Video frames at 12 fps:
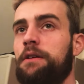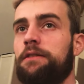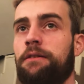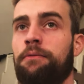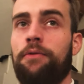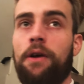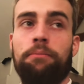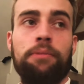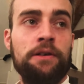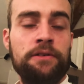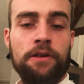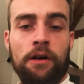va me faire
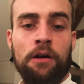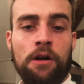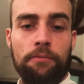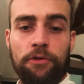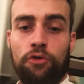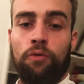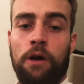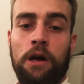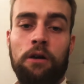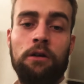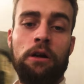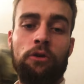plaisir. Parce que
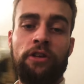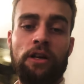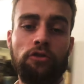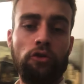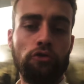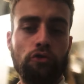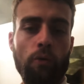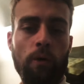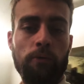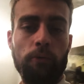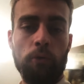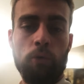voilà, là, on est à 33
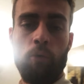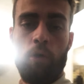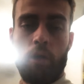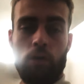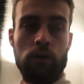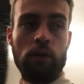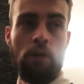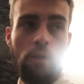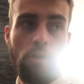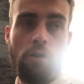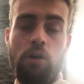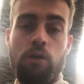followers.
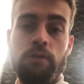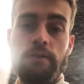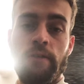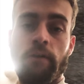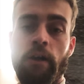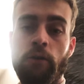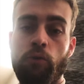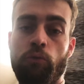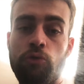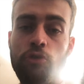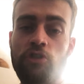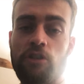Euh, c'est vrai que
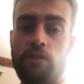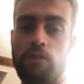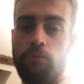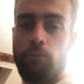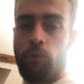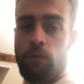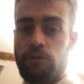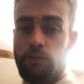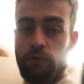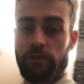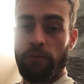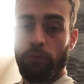mon objectif pour
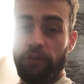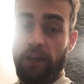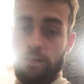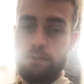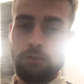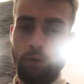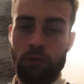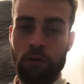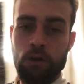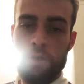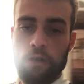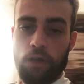l'instant, c'est monter à 100.
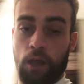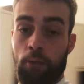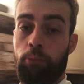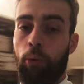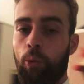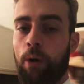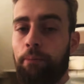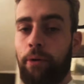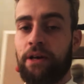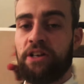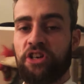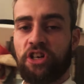Et pourquoi pas
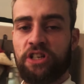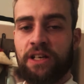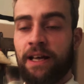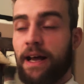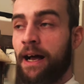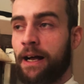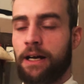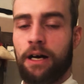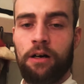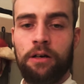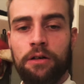aller chercher les 1K